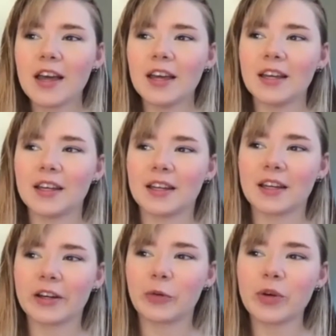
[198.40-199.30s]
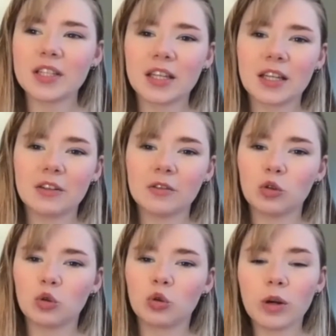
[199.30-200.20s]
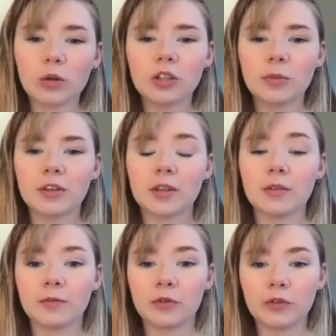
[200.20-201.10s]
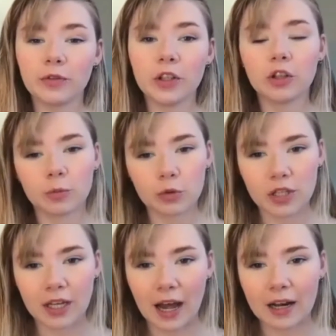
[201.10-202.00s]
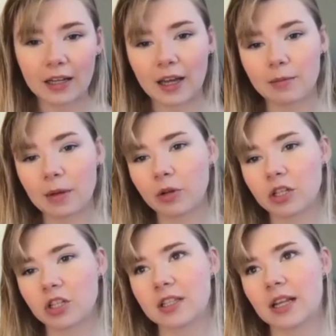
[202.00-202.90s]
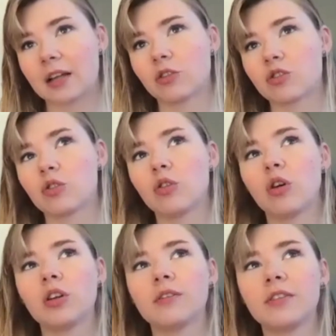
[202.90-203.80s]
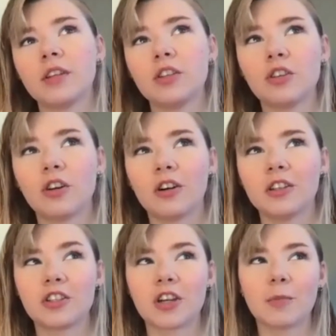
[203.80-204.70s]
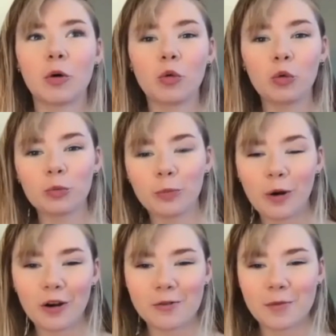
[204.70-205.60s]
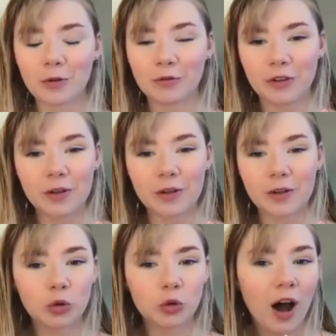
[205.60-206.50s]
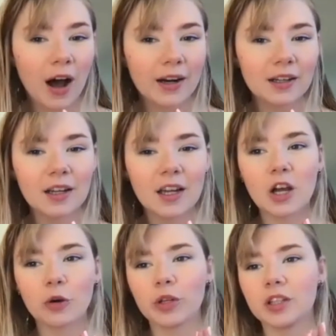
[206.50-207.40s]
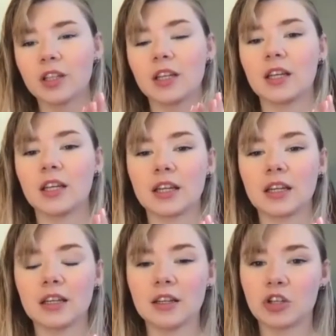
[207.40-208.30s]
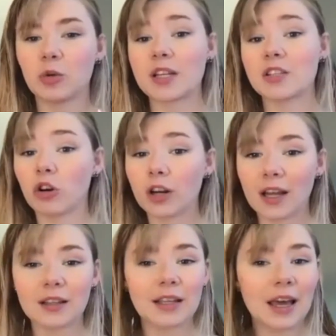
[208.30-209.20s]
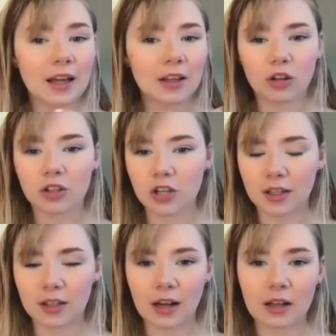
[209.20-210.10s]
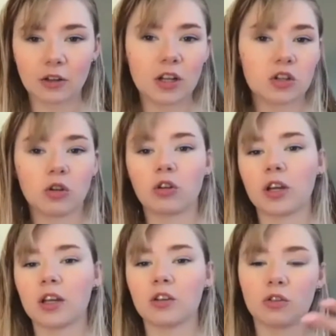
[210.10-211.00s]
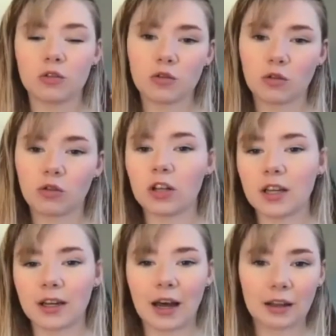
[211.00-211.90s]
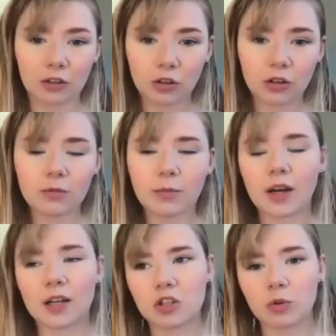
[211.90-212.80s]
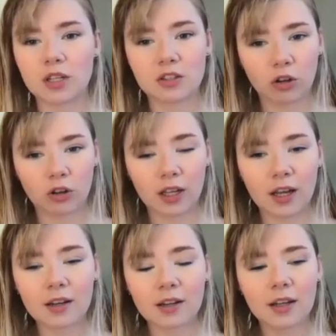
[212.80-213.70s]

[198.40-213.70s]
eh, questi due ultimi vi- video musicali che abbiamo registrato sono i video, diciamo, un po' come un film noir, quindi c'è una storia dietro, eccetera. Non è solo che io sono lì e canto, ma c'è una storia.